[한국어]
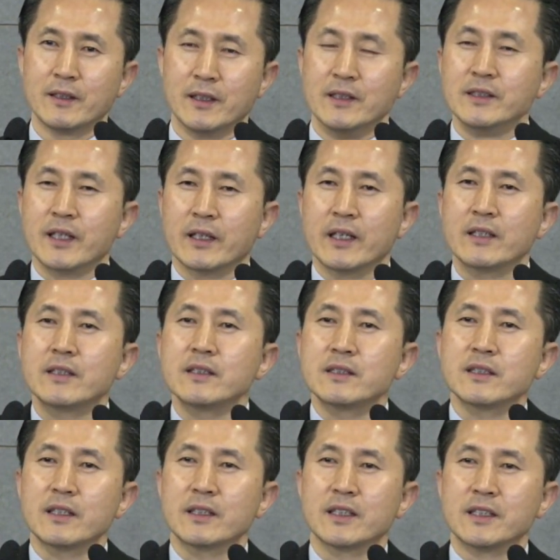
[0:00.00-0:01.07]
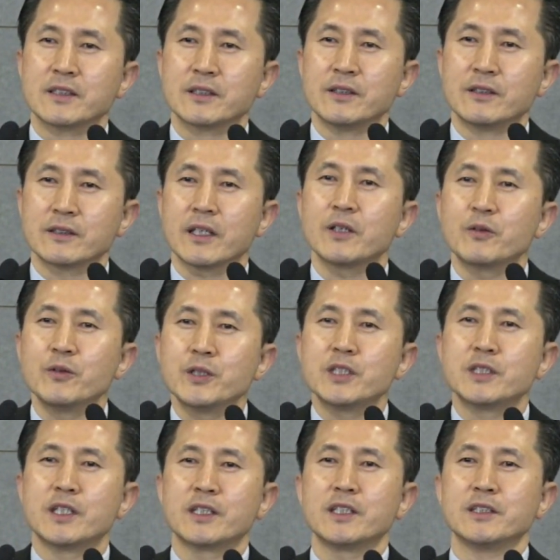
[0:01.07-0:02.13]
인상의 끝자락에서 새로운
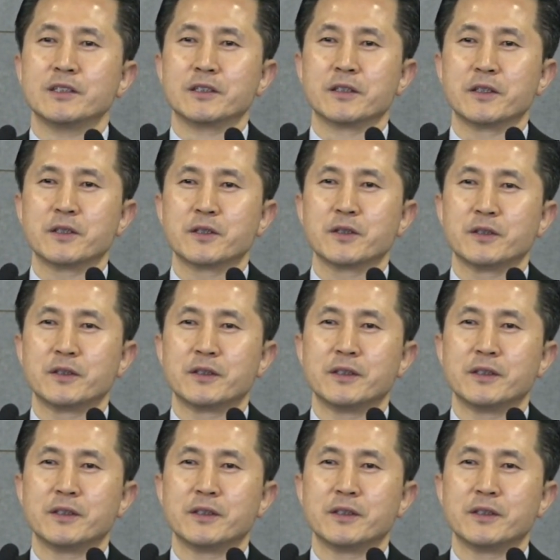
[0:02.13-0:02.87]
시작이 있는 거죠.